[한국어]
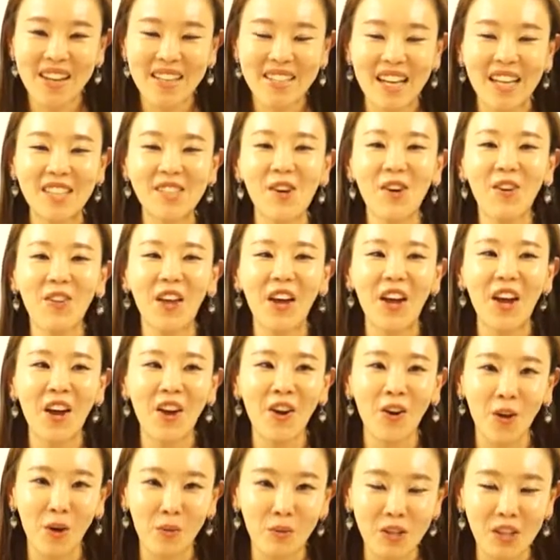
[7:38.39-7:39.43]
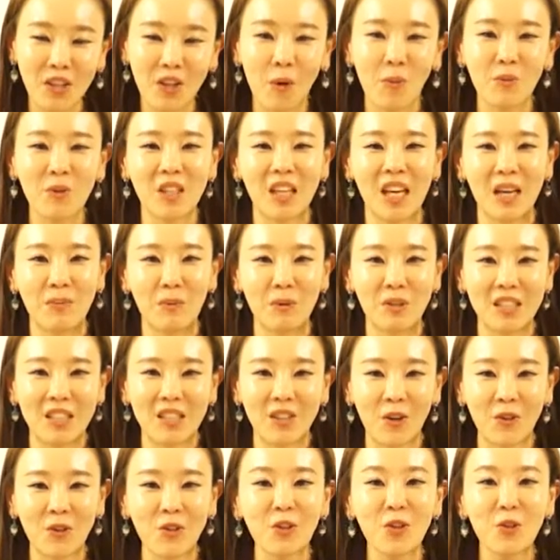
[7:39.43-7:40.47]
사전에 여러분이 검색해 보시는
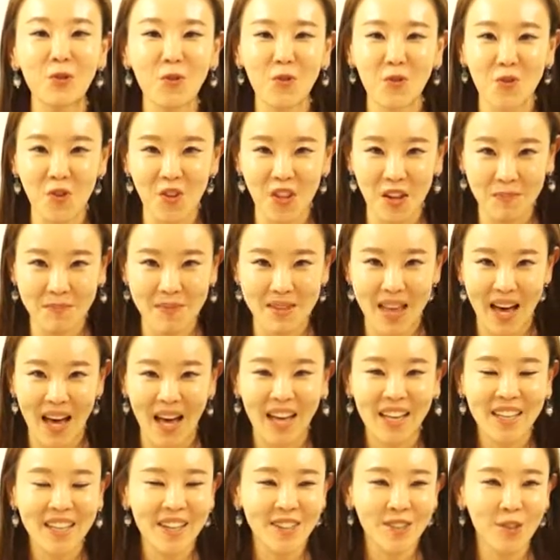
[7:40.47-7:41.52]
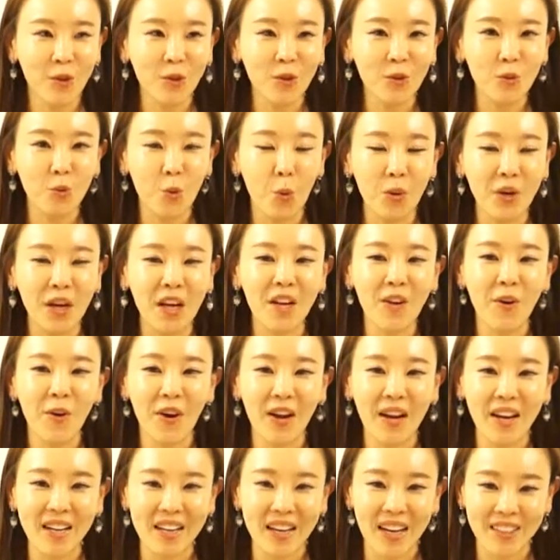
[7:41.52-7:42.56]
것을 추천합니다. 저는 독일
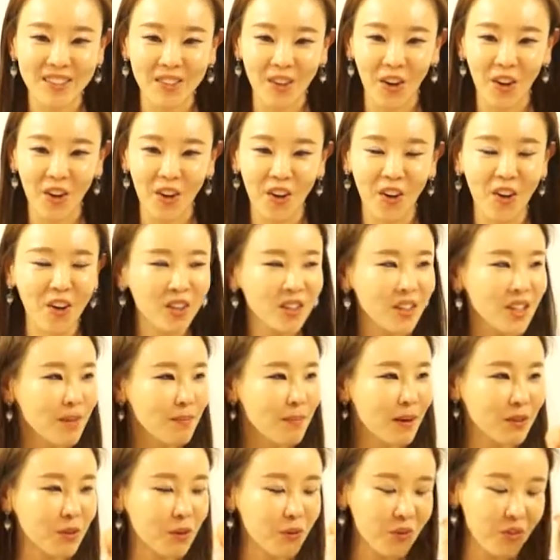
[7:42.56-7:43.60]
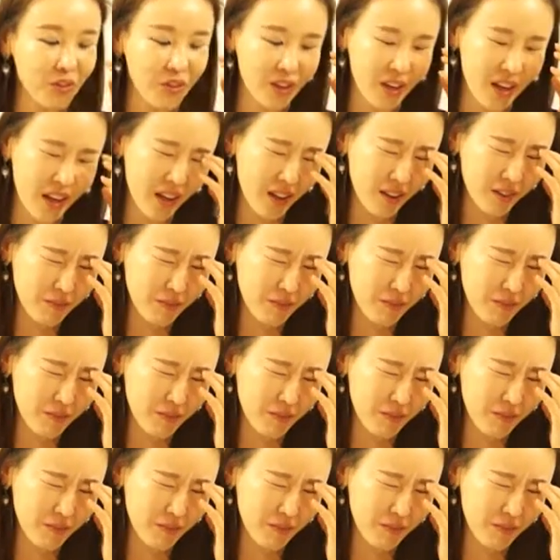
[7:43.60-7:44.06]
여행 가서 봤었는데